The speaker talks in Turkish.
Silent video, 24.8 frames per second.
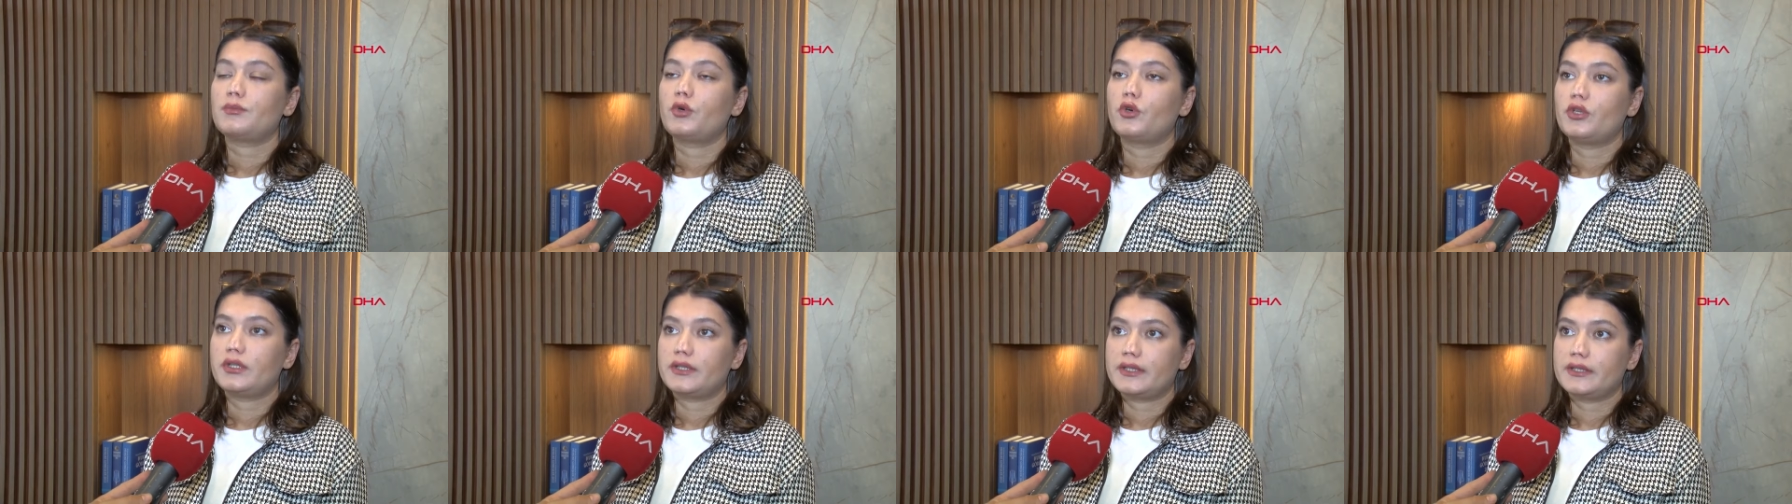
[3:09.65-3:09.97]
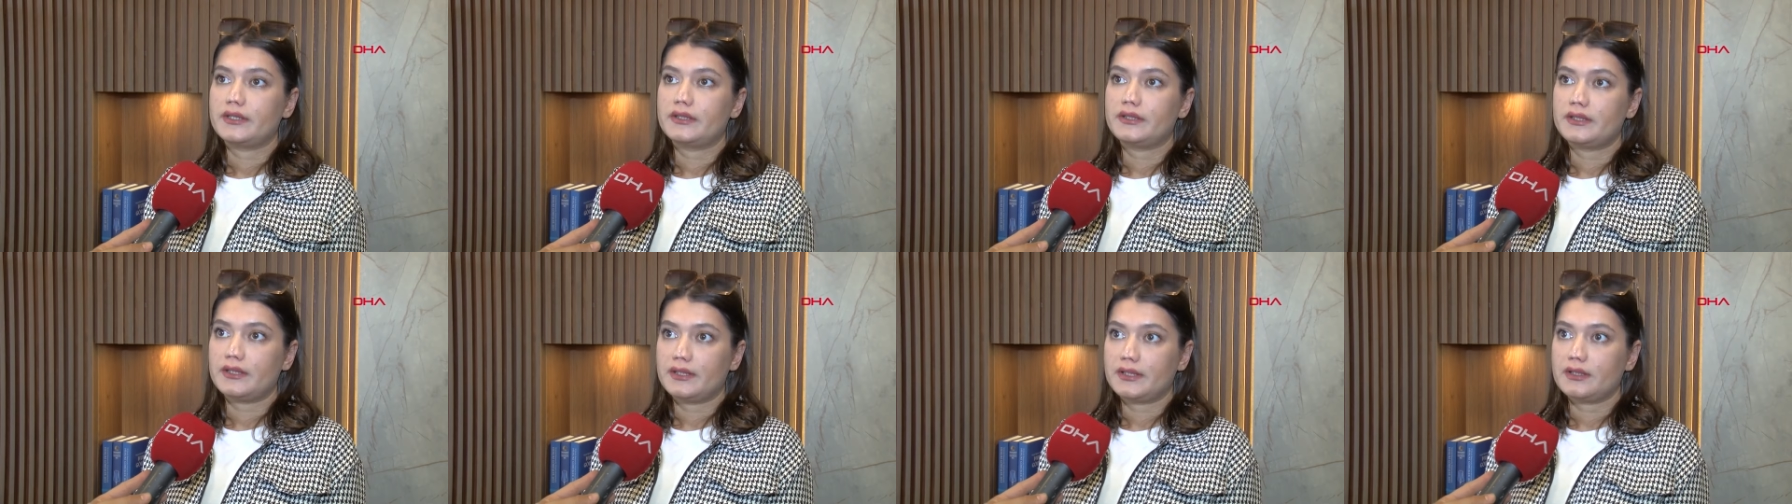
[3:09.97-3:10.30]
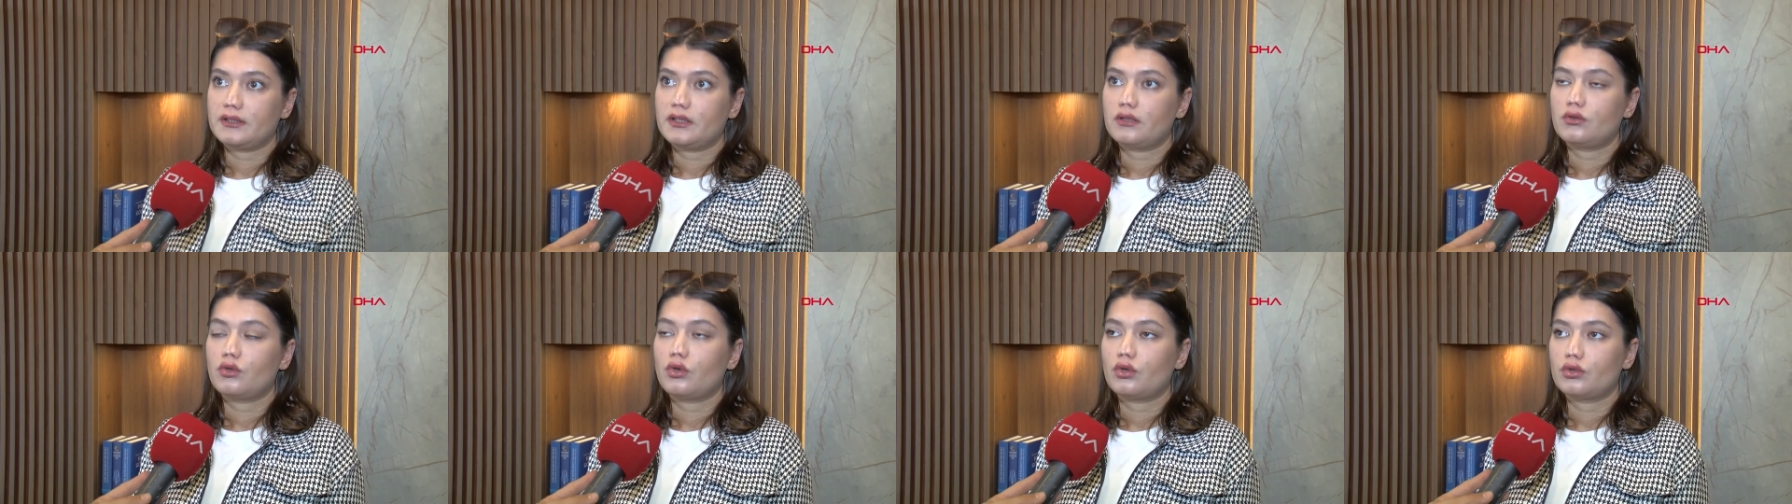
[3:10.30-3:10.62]

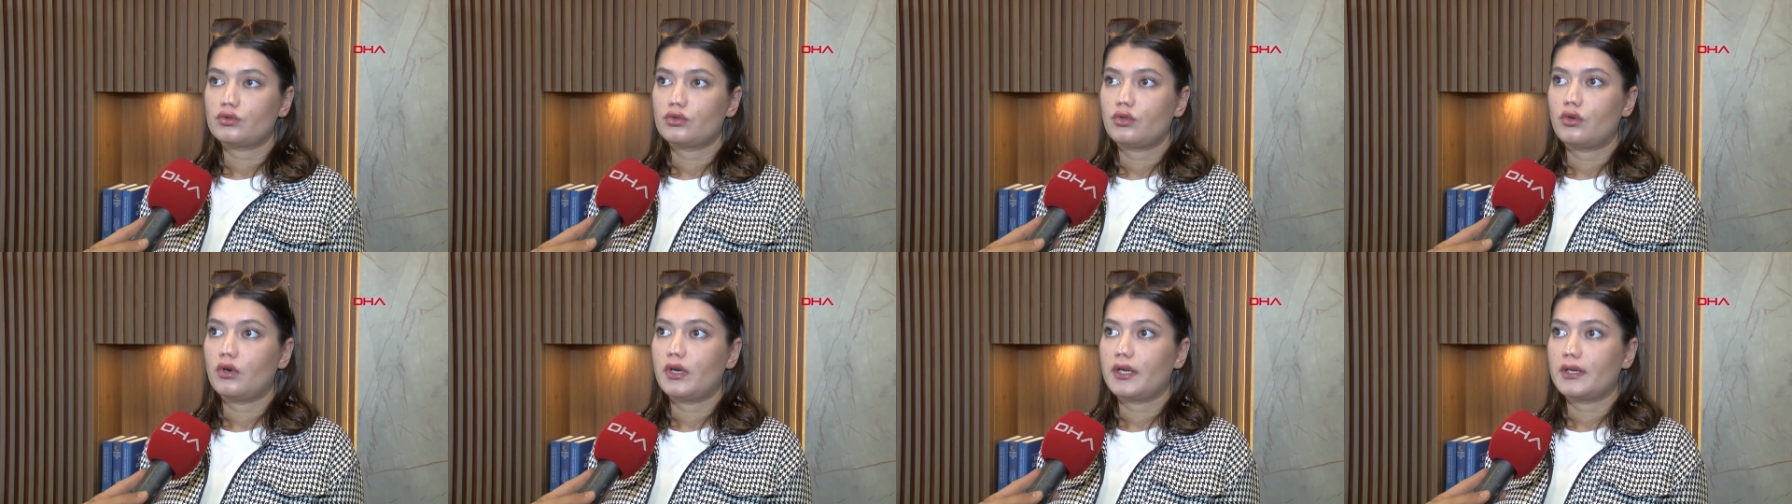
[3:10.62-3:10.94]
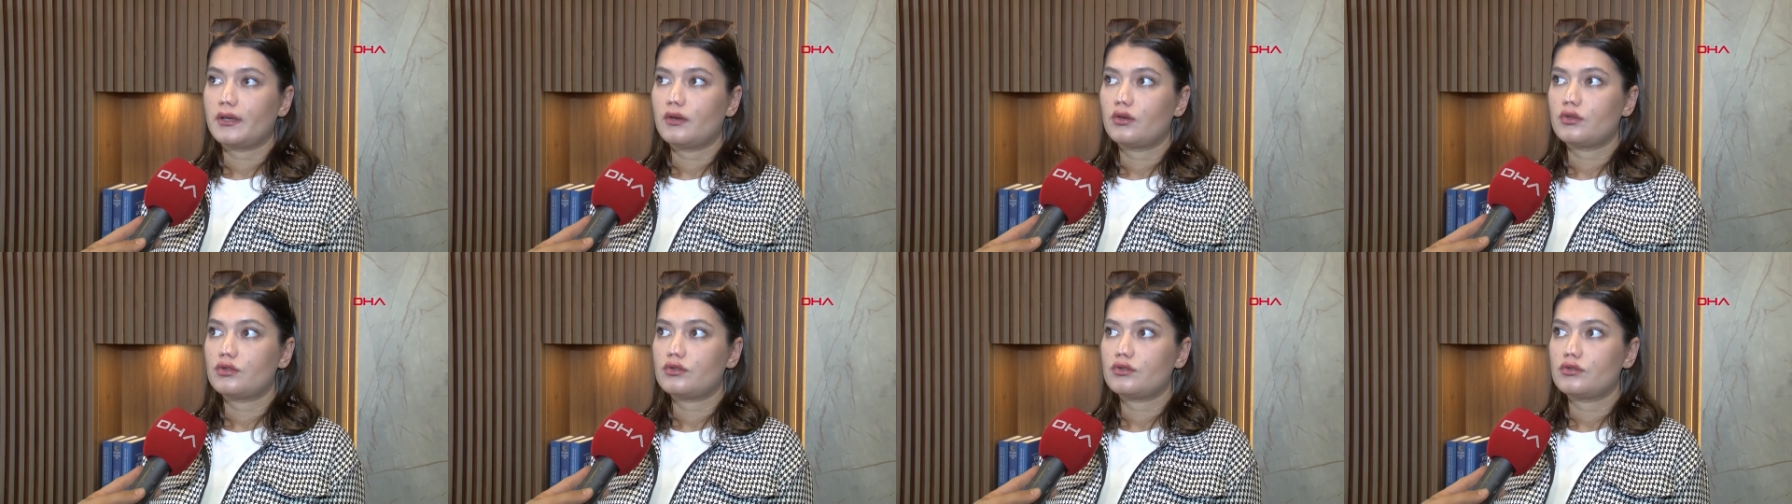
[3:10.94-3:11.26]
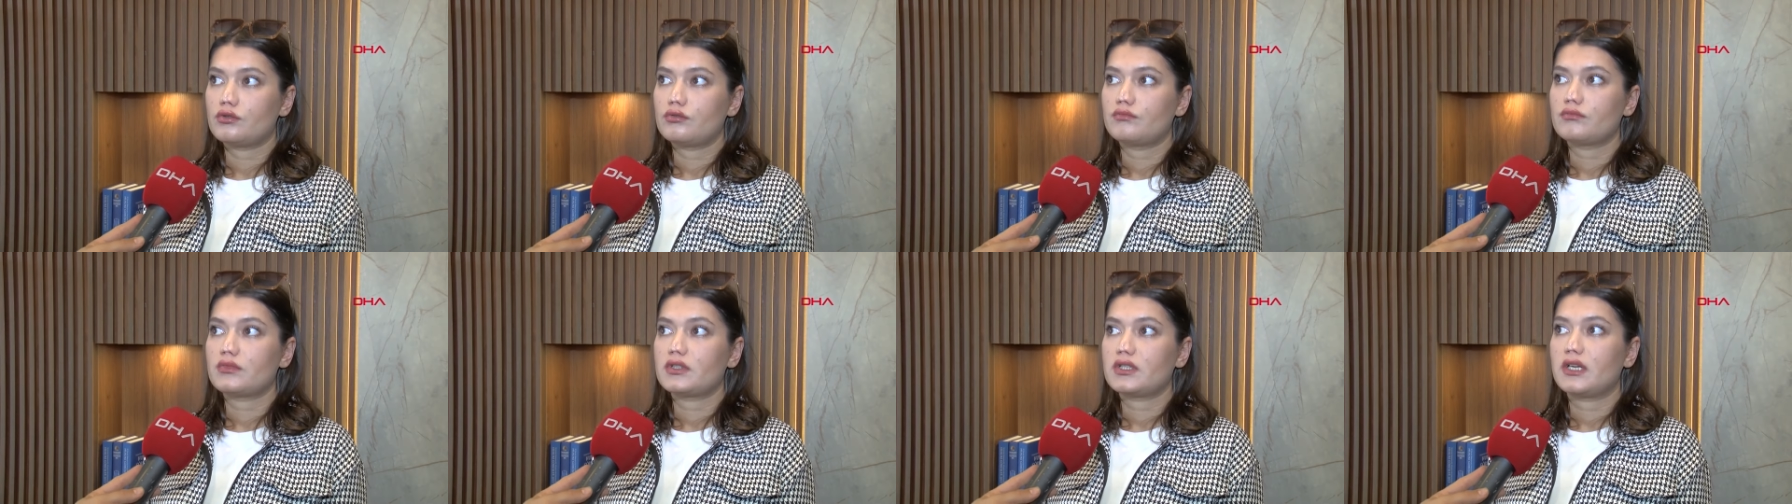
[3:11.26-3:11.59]
poliklinikte doktorla görüştüm.